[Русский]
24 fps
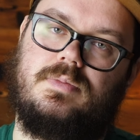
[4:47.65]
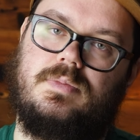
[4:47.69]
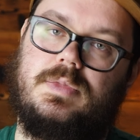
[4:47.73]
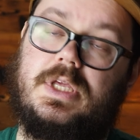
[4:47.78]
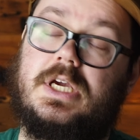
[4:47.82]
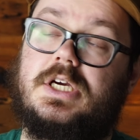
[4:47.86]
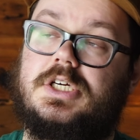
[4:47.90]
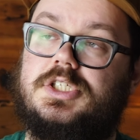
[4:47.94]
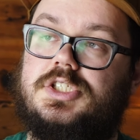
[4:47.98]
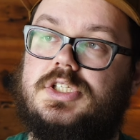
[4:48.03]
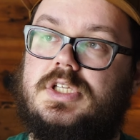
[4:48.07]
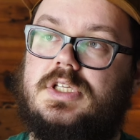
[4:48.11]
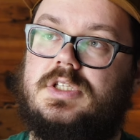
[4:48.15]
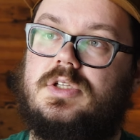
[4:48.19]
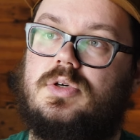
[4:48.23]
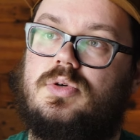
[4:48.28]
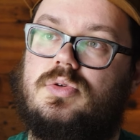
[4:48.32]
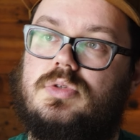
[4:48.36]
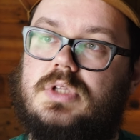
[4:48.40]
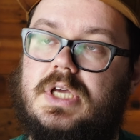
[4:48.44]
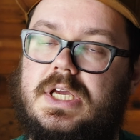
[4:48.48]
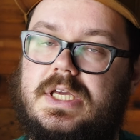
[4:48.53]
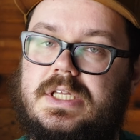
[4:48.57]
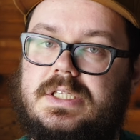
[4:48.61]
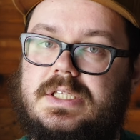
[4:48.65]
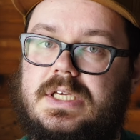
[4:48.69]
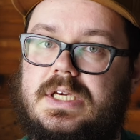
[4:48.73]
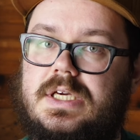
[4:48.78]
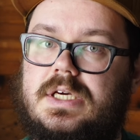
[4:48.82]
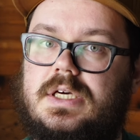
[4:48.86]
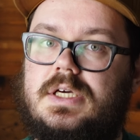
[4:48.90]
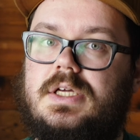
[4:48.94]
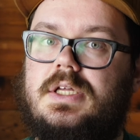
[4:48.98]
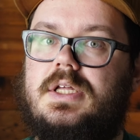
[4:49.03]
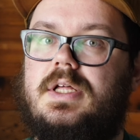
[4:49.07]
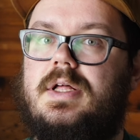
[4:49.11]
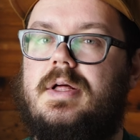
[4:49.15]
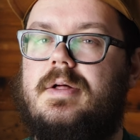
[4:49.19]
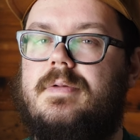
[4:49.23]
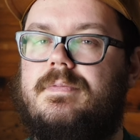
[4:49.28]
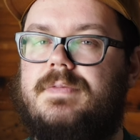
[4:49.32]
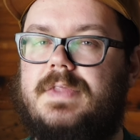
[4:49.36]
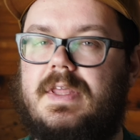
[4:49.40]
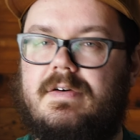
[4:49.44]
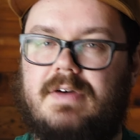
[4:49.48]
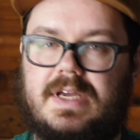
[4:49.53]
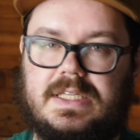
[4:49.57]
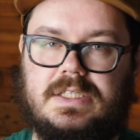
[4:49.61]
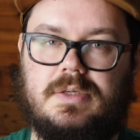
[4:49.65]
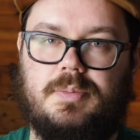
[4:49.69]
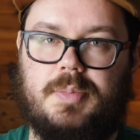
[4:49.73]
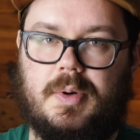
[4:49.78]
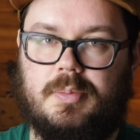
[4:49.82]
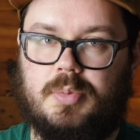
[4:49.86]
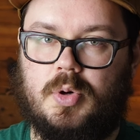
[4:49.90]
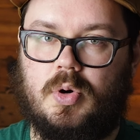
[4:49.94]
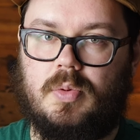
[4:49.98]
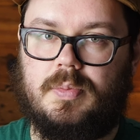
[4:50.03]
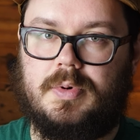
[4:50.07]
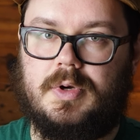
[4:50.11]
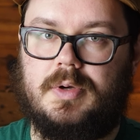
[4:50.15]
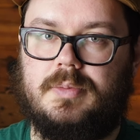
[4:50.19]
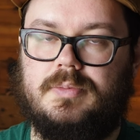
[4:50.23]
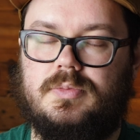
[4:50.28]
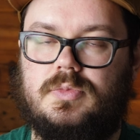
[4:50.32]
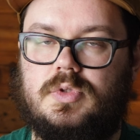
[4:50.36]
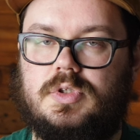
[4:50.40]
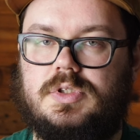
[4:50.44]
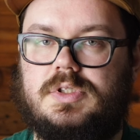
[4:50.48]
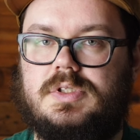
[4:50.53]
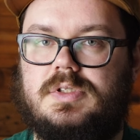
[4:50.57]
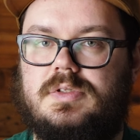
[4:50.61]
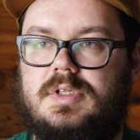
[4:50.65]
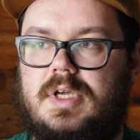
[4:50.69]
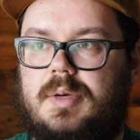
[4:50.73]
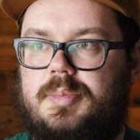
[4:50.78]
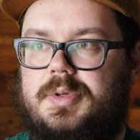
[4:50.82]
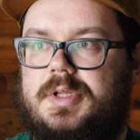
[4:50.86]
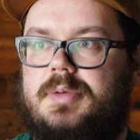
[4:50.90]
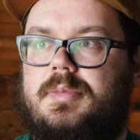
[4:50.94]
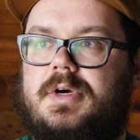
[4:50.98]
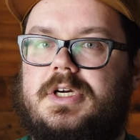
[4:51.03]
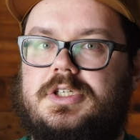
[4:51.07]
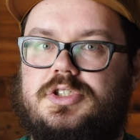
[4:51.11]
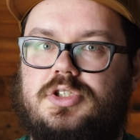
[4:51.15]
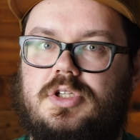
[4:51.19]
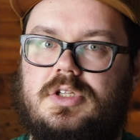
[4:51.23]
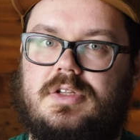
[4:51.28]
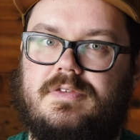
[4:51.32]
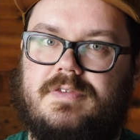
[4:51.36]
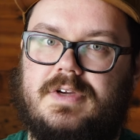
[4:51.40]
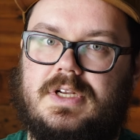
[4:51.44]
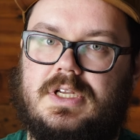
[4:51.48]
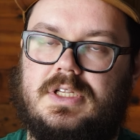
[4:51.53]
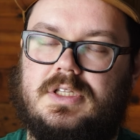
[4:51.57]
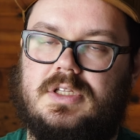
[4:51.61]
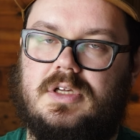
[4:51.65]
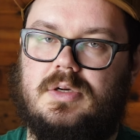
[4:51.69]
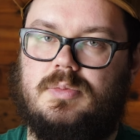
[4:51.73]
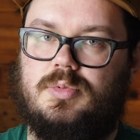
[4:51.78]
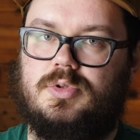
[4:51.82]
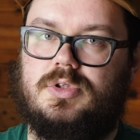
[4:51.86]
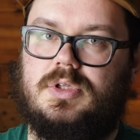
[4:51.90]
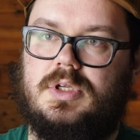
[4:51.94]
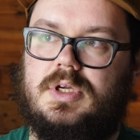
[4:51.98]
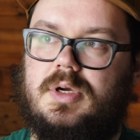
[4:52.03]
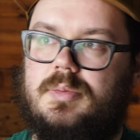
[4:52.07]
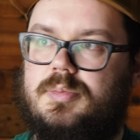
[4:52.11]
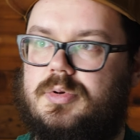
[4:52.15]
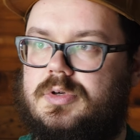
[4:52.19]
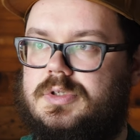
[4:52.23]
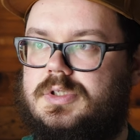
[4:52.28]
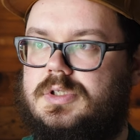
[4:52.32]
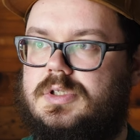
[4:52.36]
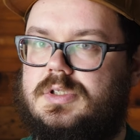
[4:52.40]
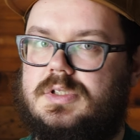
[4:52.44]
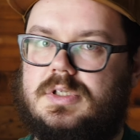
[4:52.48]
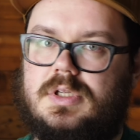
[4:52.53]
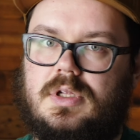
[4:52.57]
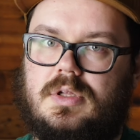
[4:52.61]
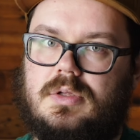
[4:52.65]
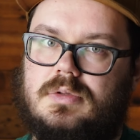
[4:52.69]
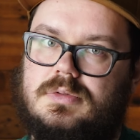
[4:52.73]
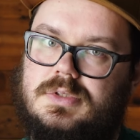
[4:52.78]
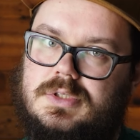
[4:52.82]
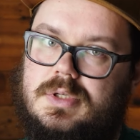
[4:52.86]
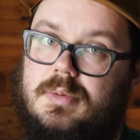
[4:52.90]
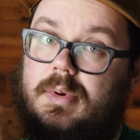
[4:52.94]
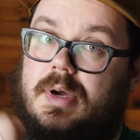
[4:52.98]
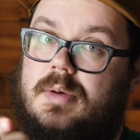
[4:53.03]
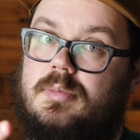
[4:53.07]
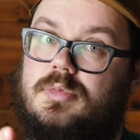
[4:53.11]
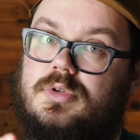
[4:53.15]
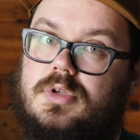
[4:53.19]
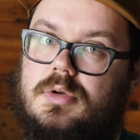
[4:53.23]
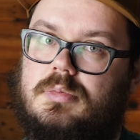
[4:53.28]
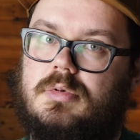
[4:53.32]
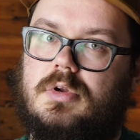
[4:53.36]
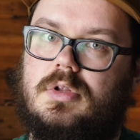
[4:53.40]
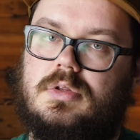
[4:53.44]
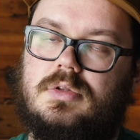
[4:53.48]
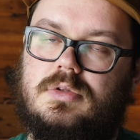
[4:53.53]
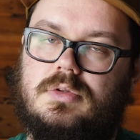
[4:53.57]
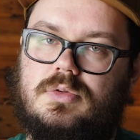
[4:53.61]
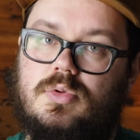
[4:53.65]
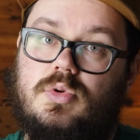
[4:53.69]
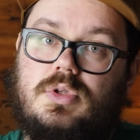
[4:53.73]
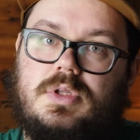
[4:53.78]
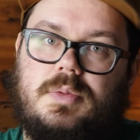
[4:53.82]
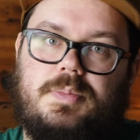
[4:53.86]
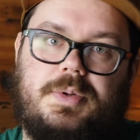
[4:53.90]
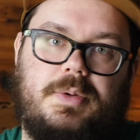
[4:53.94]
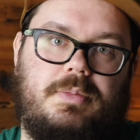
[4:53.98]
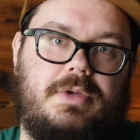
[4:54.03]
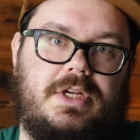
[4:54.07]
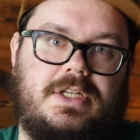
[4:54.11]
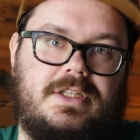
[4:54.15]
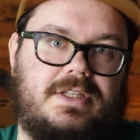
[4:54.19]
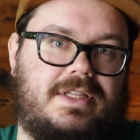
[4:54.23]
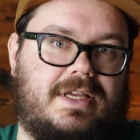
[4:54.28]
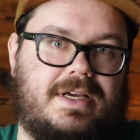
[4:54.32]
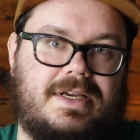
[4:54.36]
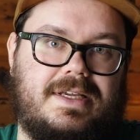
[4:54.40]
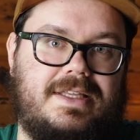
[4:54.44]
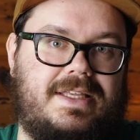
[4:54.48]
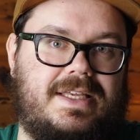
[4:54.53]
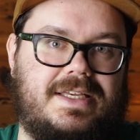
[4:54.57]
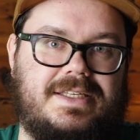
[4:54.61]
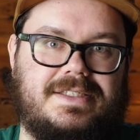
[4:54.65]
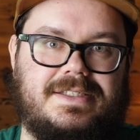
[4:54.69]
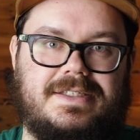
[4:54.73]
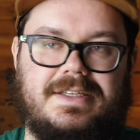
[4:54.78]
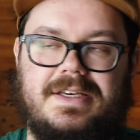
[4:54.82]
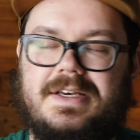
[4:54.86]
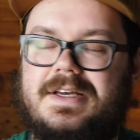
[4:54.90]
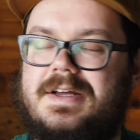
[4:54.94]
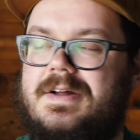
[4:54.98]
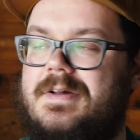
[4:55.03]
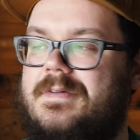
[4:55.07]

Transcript: Мне кажется, это крутая идея давайте попробуем. То есть я понимаю, что это выглядит, как будто я просто сказал, снимаем бутерброд. Ну, это примерно так и есть.